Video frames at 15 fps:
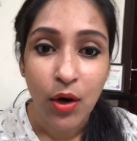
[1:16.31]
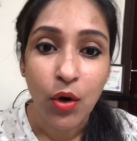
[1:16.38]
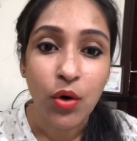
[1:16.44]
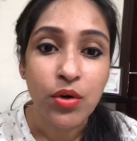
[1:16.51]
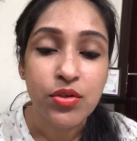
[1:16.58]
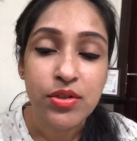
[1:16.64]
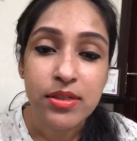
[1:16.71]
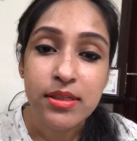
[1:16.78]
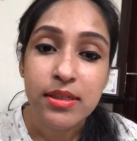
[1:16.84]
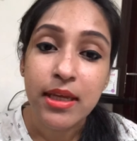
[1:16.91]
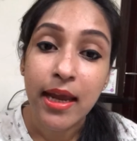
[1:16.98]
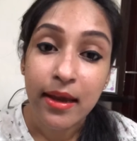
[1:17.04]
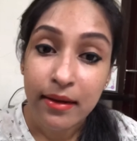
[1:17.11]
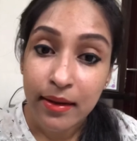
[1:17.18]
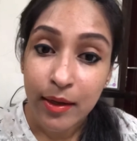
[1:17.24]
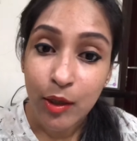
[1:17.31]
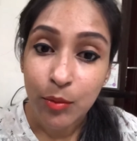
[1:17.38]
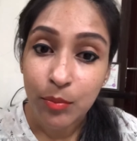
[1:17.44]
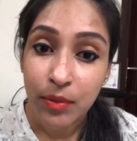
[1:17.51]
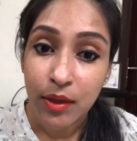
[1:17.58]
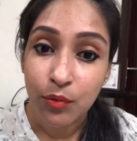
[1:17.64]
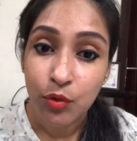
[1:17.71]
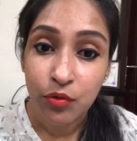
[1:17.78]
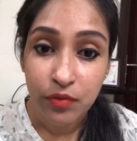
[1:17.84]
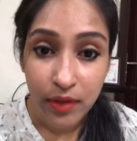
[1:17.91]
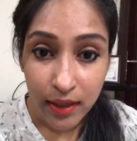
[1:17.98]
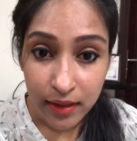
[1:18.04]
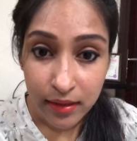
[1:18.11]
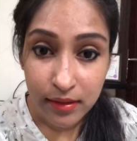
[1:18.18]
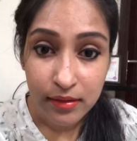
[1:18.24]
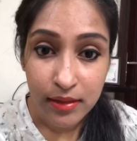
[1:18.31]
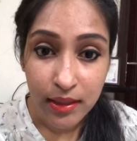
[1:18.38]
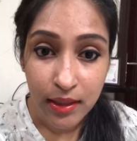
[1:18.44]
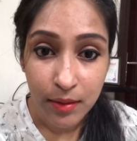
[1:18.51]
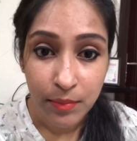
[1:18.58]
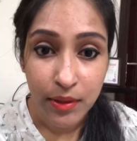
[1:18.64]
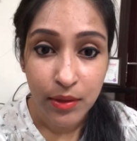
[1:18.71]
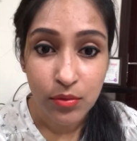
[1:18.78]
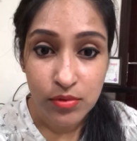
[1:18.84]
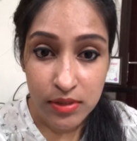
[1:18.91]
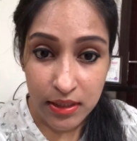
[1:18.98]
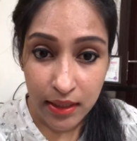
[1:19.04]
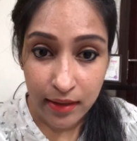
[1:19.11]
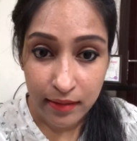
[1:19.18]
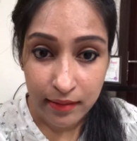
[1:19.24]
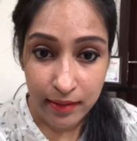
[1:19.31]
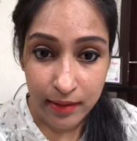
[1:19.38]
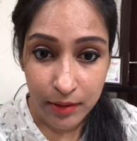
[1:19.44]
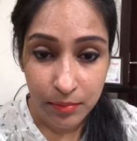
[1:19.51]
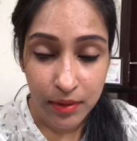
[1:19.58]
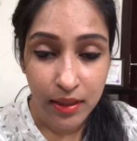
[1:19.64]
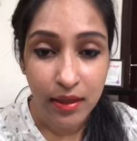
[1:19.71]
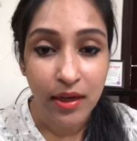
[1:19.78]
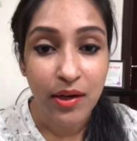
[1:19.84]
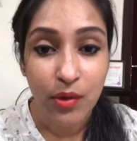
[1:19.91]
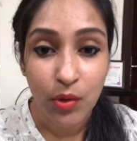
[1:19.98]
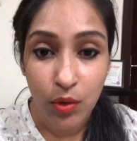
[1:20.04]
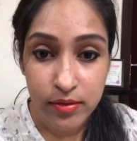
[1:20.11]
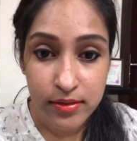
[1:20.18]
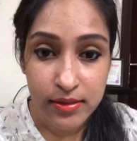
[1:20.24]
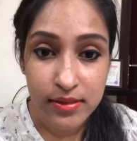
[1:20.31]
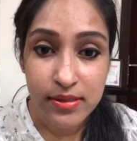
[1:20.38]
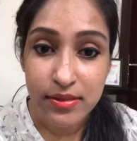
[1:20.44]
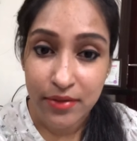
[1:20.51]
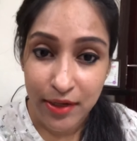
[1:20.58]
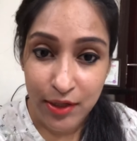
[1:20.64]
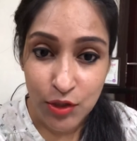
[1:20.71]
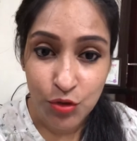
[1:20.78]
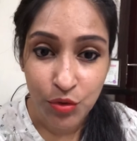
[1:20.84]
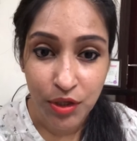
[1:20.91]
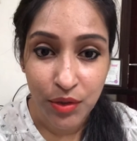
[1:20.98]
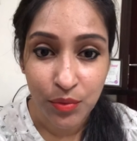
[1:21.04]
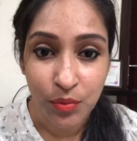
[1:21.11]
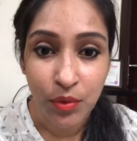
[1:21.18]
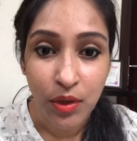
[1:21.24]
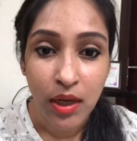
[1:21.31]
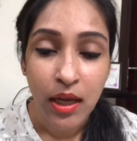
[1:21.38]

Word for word: और जिस एयरलाइन में वो फ्लाई करते हैं मैं उसी एयरलाइन में एयर हॉस्टेस रह चुकी हूँ